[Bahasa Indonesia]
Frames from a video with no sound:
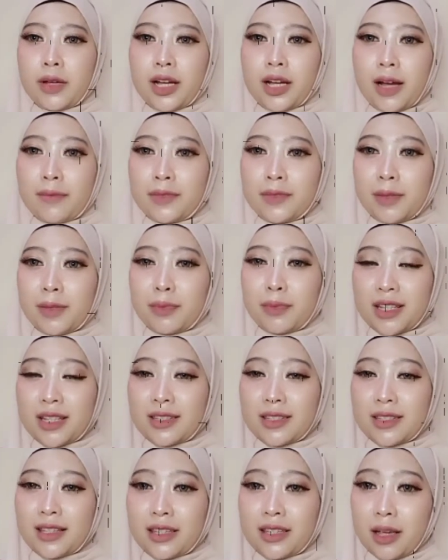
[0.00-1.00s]
upnya
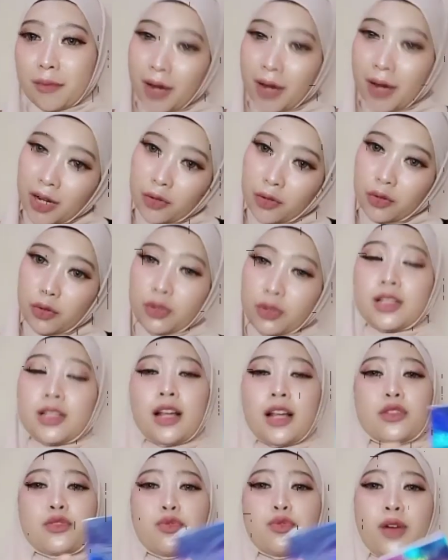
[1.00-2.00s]
finishingnya bagus
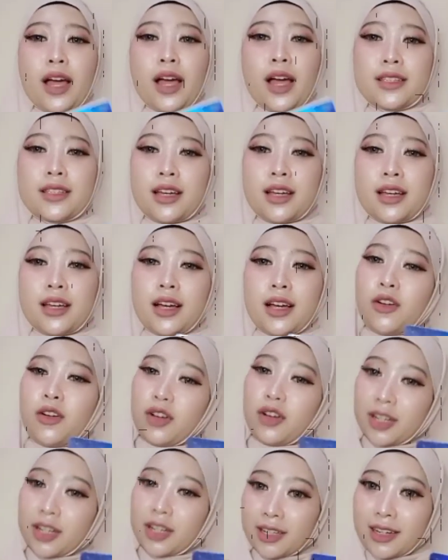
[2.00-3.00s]
langsung aja
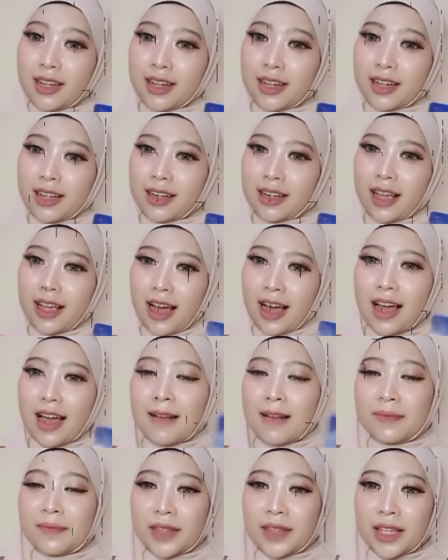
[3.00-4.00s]
order ya
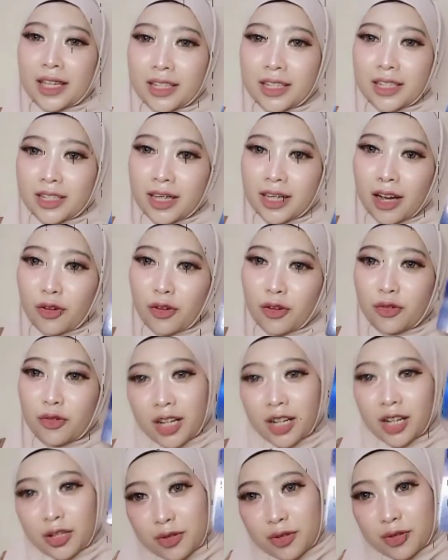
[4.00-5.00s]
ini aku
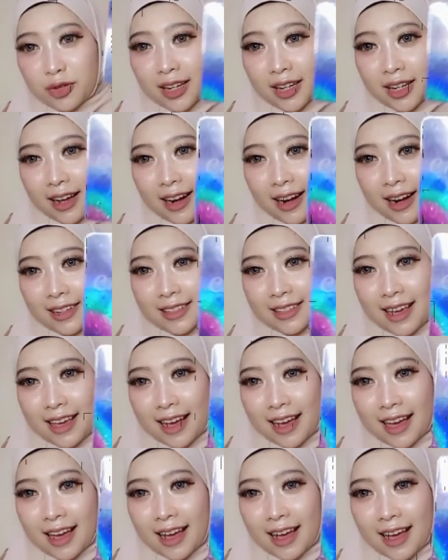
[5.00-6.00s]
ngeracunin
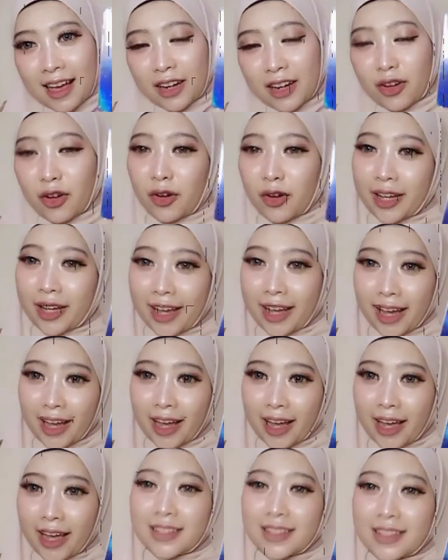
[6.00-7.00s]
kalian oke
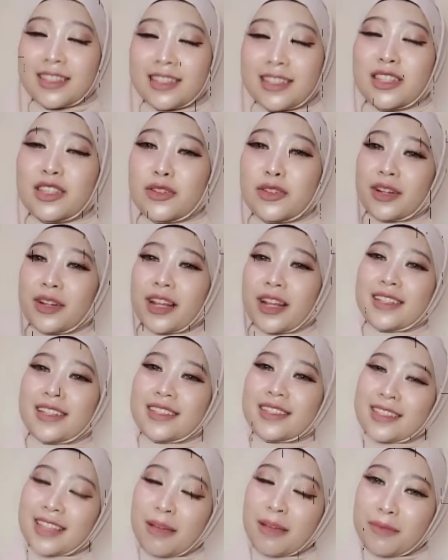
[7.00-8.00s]
okay, see you next
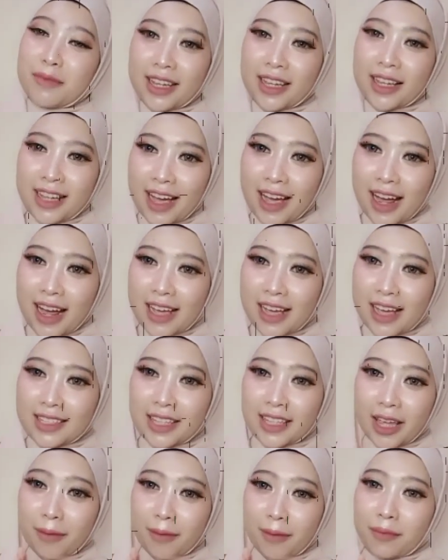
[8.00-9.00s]
time ya guys
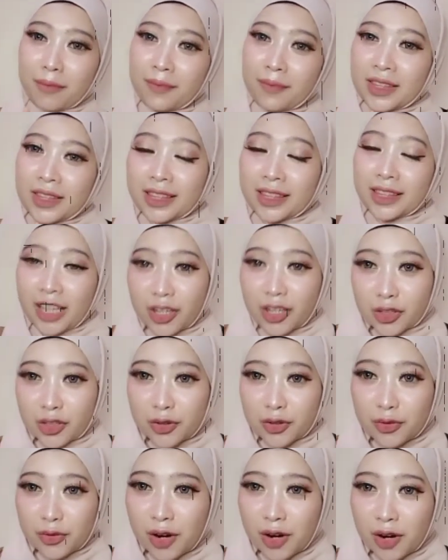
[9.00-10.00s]
Thank you
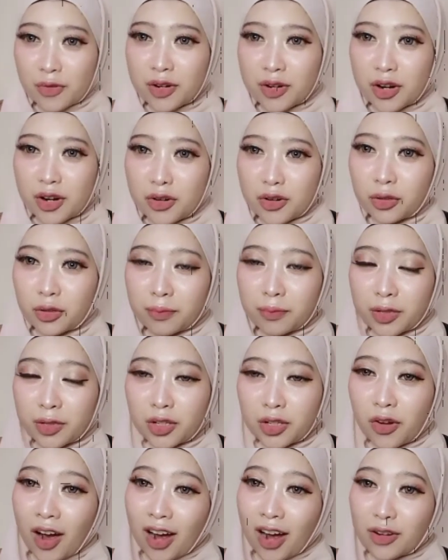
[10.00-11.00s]
yang udah nonton video
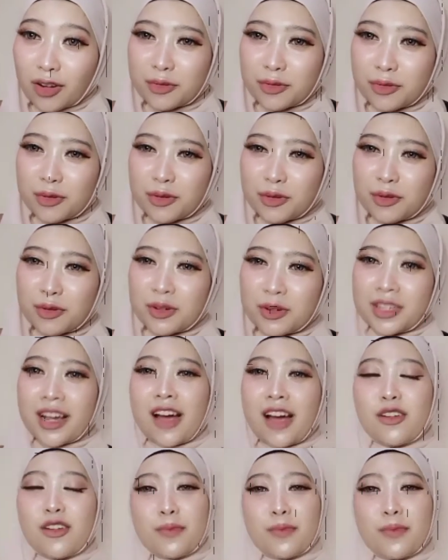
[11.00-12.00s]
aku. Jangan
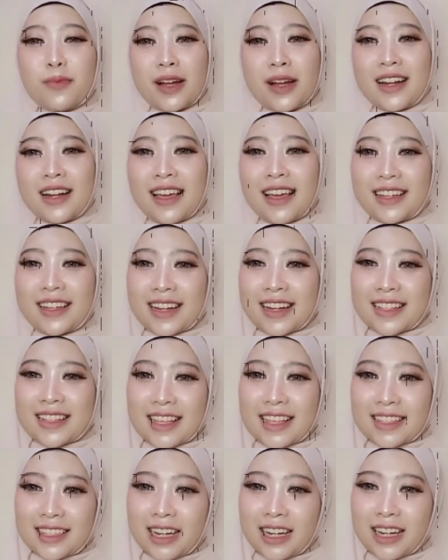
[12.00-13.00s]
lupa di like dan
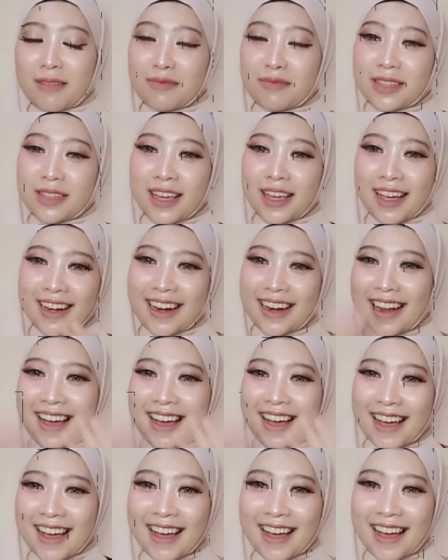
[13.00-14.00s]
subscribe-nya.
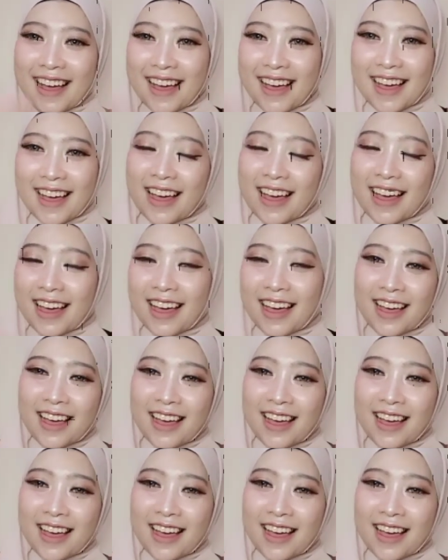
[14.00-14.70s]
Dadah.